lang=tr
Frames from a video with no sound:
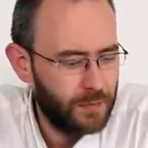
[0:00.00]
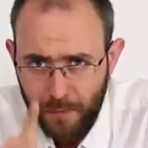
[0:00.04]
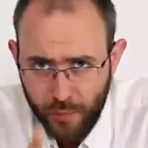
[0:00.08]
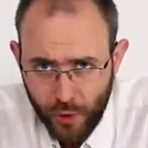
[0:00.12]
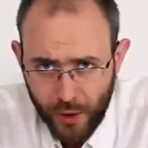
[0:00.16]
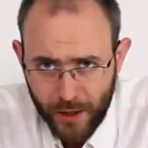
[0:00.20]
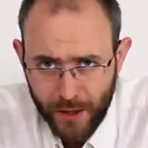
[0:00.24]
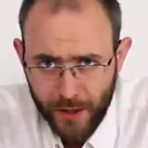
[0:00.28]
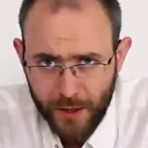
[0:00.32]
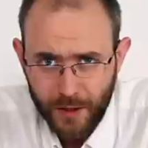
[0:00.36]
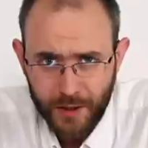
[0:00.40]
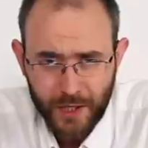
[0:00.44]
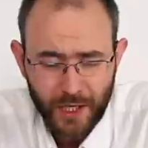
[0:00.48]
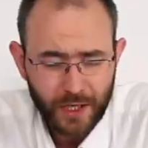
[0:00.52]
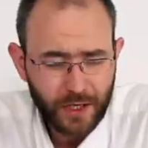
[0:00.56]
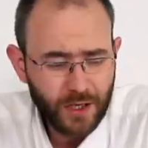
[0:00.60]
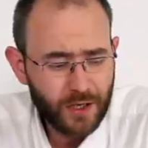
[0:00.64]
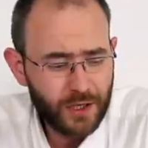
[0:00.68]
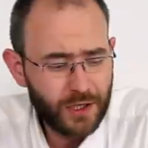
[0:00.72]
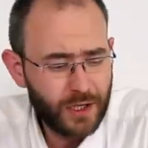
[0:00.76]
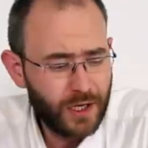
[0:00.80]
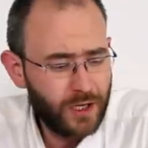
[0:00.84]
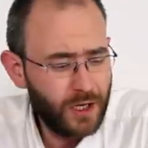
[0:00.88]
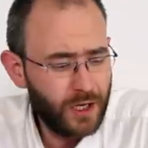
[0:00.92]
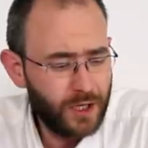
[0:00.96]
Bu arada
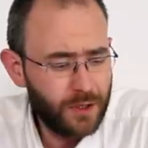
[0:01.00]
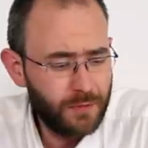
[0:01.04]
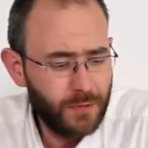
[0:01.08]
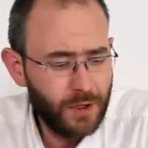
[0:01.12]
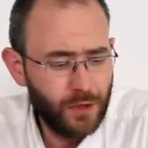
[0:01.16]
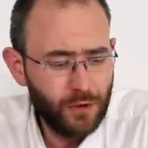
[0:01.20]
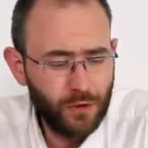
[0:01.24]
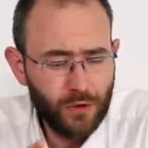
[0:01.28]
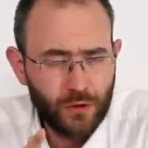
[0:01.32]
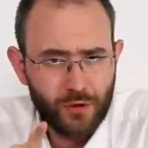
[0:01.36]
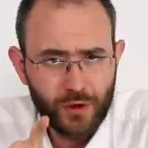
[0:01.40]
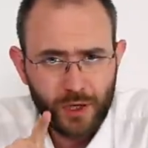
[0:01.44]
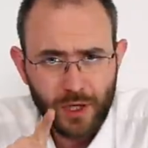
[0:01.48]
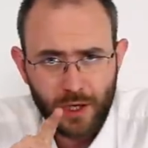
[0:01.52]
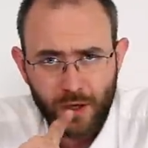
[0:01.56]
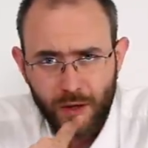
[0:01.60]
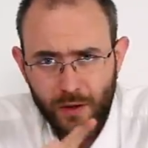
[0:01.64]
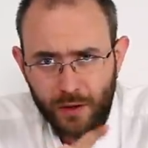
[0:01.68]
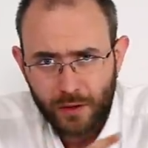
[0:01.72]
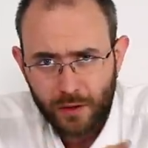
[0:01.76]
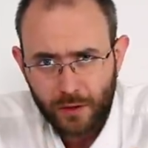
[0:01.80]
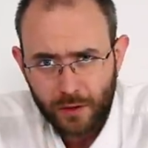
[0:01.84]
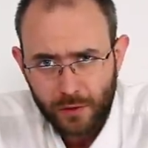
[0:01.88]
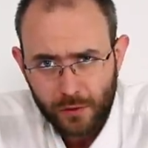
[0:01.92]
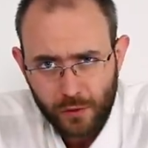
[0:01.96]
çekilişe geçmeden önce
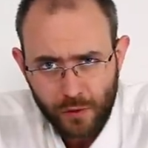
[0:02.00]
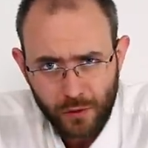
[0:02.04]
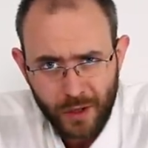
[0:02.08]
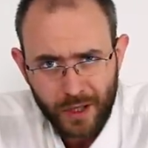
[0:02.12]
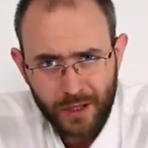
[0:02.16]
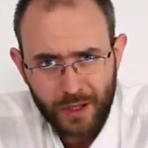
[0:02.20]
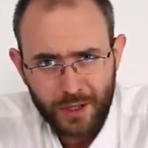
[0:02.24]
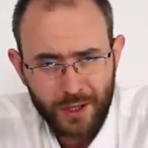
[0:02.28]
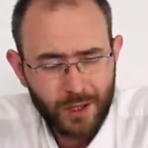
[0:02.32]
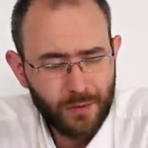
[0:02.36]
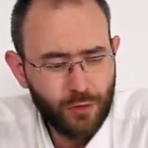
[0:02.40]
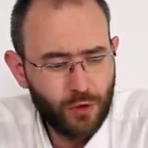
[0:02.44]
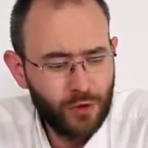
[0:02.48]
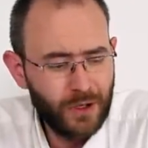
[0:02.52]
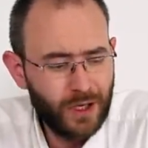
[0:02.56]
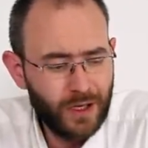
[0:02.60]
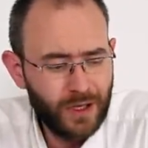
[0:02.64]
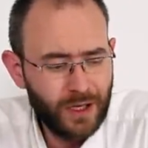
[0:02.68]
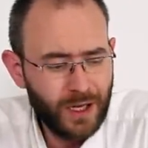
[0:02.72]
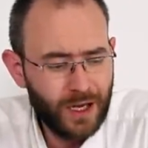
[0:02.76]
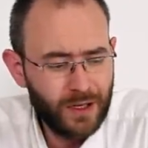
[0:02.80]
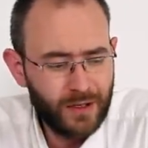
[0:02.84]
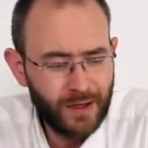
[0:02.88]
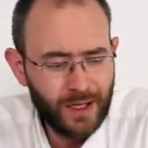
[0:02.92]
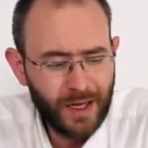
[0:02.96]
kulak içi modelin
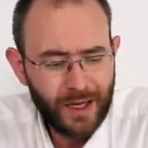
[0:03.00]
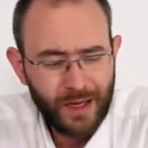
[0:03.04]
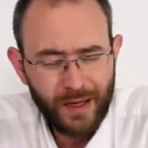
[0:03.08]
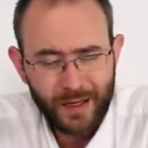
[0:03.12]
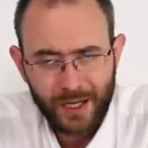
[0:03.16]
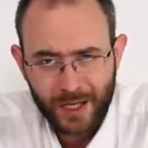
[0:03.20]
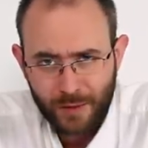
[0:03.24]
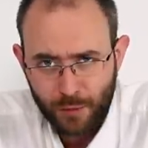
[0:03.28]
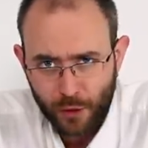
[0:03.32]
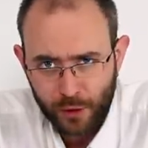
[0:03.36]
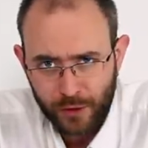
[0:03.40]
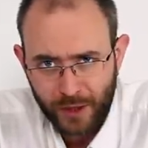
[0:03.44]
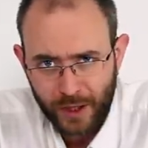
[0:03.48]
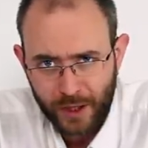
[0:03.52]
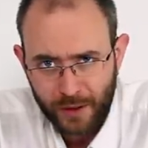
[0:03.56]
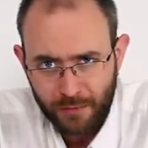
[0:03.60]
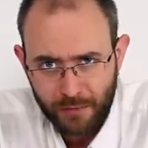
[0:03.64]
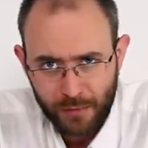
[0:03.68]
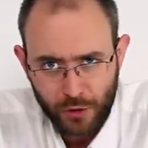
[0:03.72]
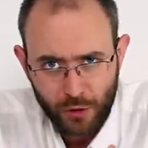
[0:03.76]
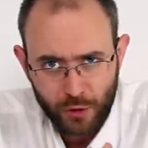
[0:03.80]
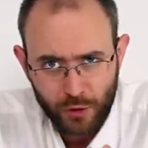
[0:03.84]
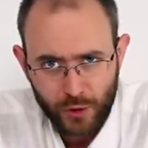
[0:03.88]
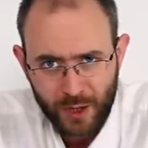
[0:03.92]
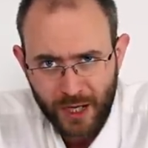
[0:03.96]
yani N2
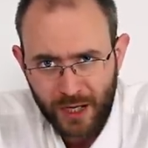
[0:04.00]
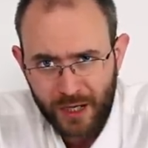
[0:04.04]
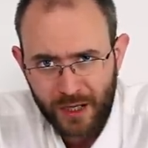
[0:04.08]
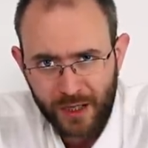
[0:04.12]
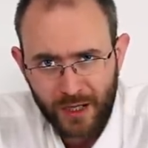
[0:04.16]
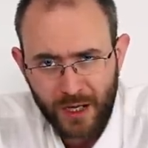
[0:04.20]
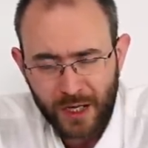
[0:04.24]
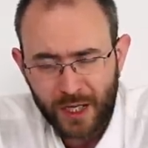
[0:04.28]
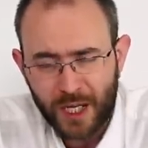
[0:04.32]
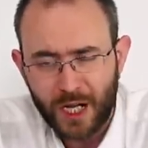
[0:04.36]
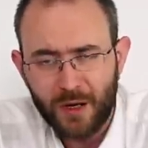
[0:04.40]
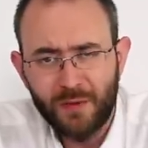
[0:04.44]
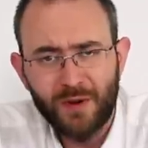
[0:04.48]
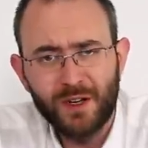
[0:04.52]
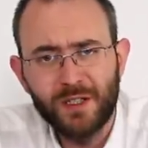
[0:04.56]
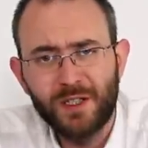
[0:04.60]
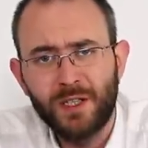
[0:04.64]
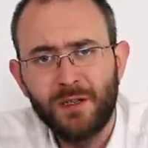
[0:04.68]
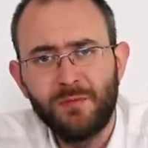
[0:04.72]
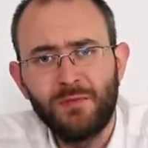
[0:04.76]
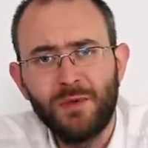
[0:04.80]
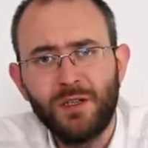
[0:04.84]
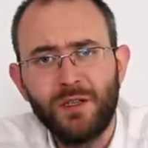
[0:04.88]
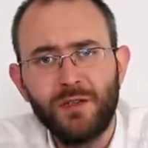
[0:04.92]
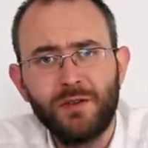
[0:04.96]
modelinin bir özelliğinden daha
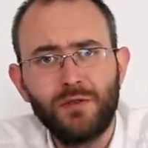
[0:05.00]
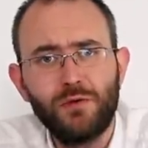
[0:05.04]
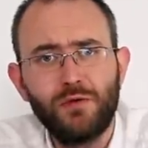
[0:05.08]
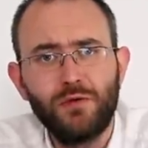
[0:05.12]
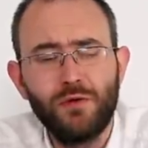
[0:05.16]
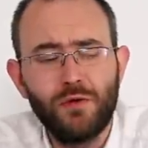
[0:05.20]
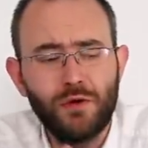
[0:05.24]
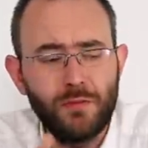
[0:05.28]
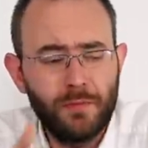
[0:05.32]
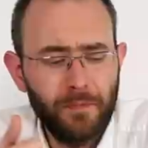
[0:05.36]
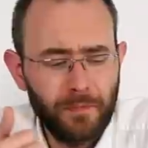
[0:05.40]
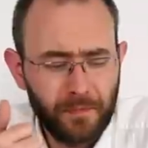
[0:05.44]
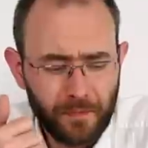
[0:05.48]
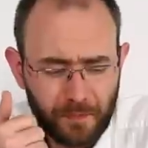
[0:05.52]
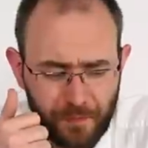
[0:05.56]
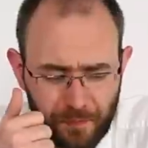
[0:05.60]
bahsetmek istiyorum.